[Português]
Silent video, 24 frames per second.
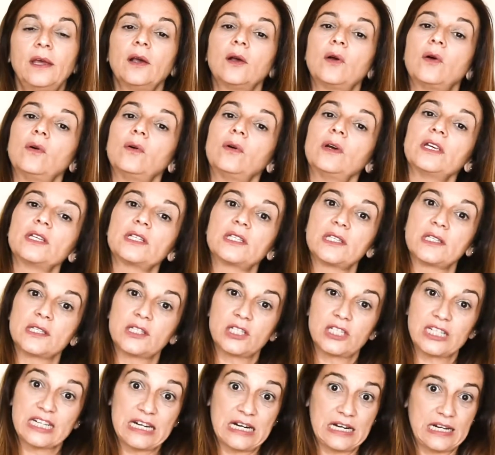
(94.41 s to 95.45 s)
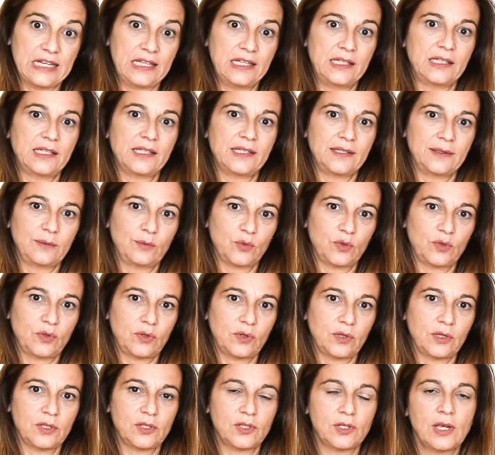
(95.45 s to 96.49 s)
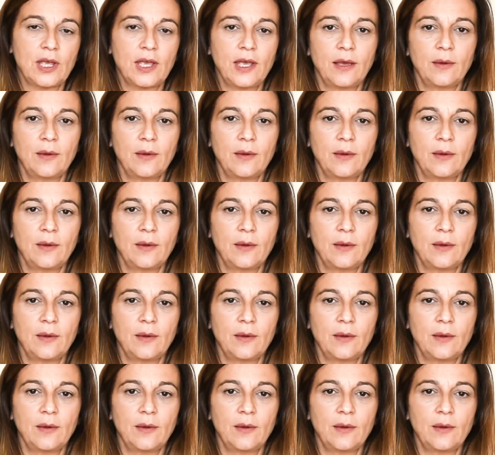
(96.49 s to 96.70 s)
com estas grandes emoções